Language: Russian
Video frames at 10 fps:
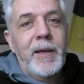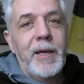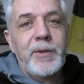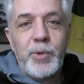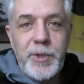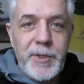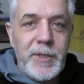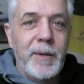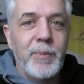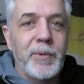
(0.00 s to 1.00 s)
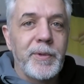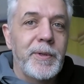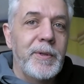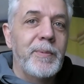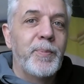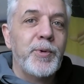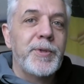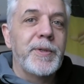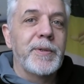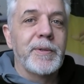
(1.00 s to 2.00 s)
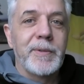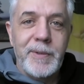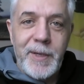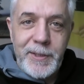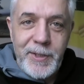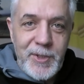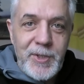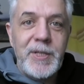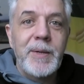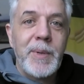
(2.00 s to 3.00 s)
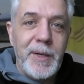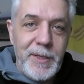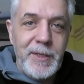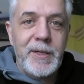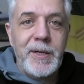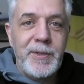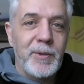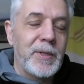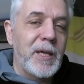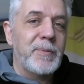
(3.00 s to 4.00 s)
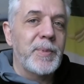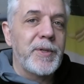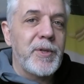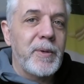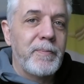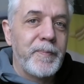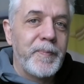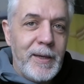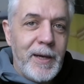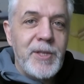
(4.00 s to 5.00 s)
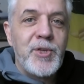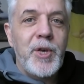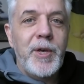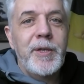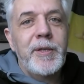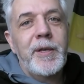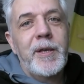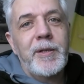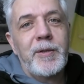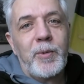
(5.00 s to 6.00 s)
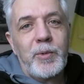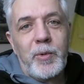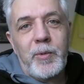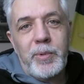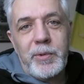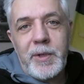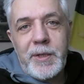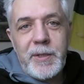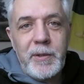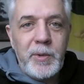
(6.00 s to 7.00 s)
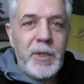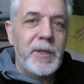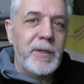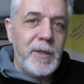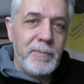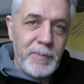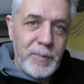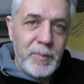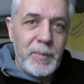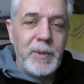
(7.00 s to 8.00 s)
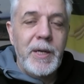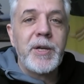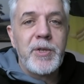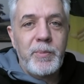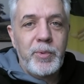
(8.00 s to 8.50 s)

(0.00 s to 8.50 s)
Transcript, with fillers: эту систему, и пусть э, эта система их грызет насмерть, чем отчаяние они друг другу будут грызть глотки, тем легче